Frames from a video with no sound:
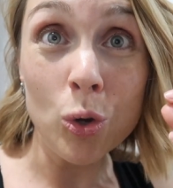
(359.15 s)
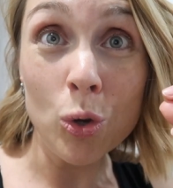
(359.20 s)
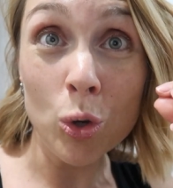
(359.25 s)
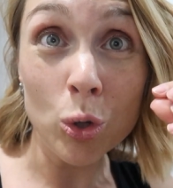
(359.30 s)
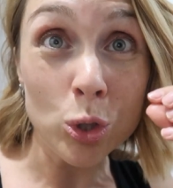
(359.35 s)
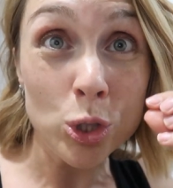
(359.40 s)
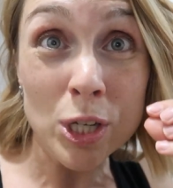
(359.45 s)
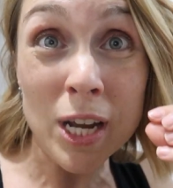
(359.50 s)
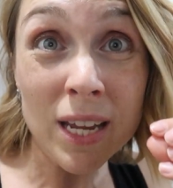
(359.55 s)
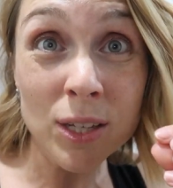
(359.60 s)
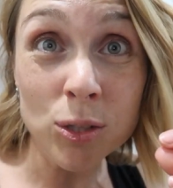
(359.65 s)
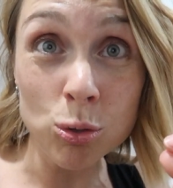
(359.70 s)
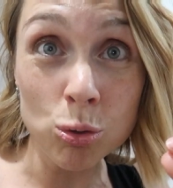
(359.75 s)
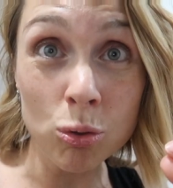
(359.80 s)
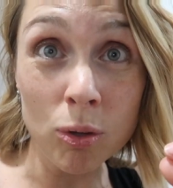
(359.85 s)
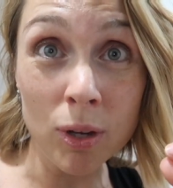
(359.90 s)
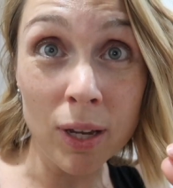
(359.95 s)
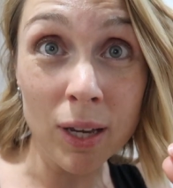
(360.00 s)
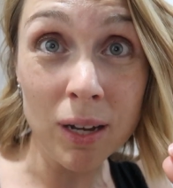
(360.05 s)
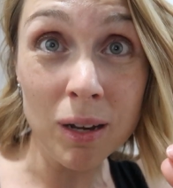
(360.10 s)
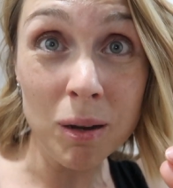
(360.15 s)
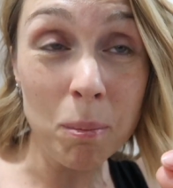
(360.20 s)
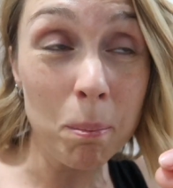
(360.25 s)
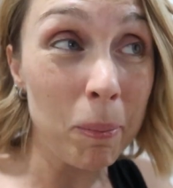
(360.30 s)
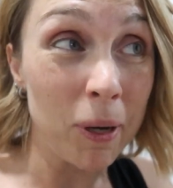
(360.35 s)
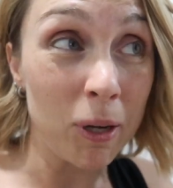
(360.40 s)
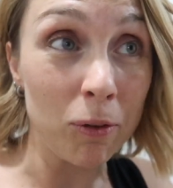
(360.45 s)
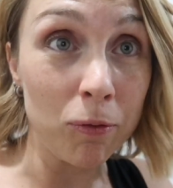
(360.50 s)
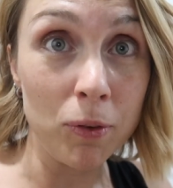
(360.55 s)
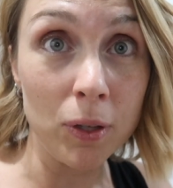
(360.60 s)
los ha hecho él
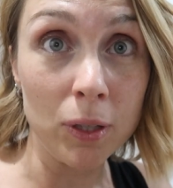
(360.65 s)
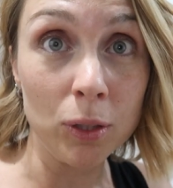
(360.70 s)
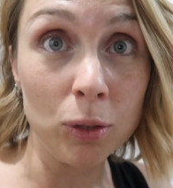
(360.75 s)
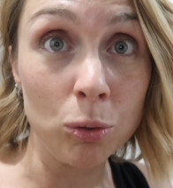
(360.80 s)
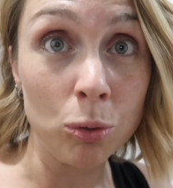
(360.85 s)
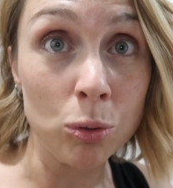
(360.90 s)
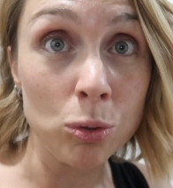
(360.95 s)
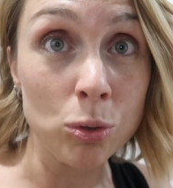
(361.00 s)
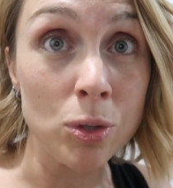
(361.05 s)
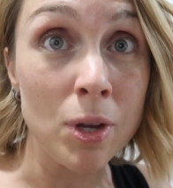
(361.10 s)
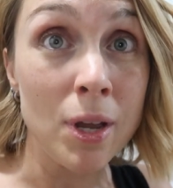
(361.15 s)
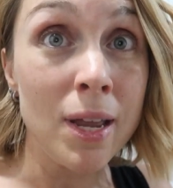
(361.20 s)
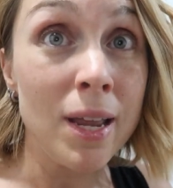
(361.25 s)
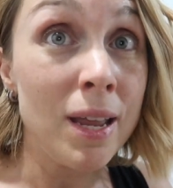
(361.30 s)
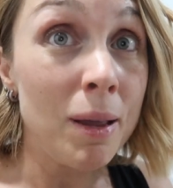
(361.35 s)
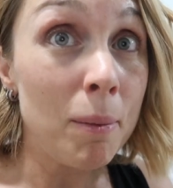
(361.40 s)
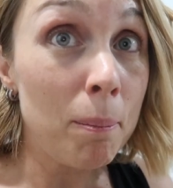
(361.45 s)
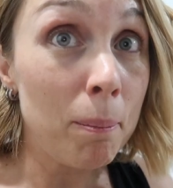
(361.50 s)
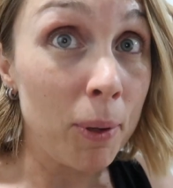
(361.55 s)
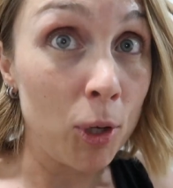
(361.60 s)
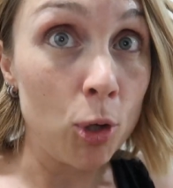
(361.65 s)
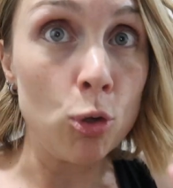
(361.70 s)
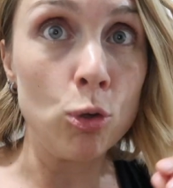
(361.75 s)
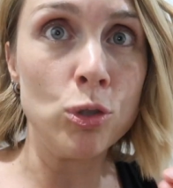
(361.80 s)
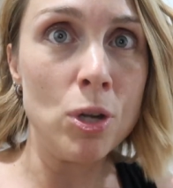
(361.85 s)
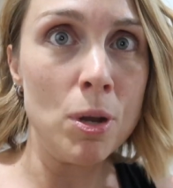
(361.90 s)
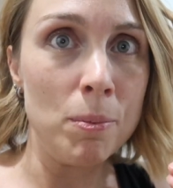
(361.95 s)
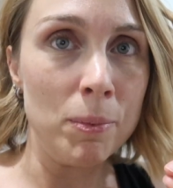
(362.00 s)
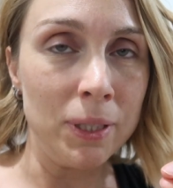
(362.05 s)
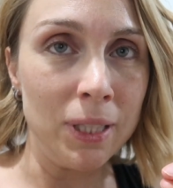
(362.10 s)
perfectos. Pero no
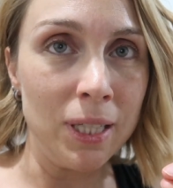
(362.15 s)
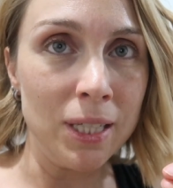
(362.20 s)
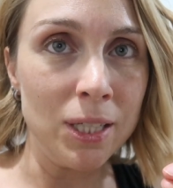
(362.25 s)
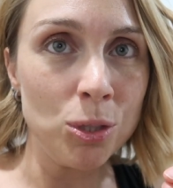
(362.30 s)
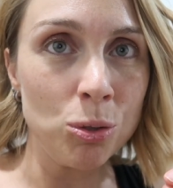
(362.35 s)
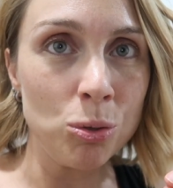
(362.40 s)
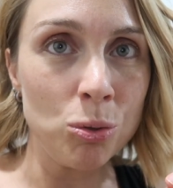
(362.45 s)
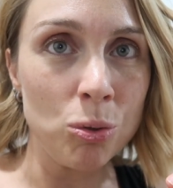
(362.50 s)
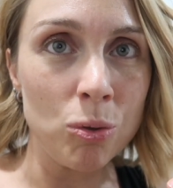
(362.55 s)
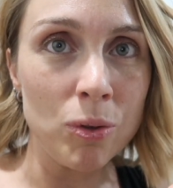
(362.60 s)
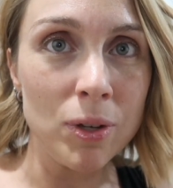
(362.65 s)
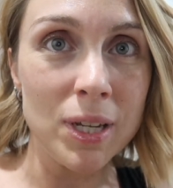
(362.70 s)
solamente eso,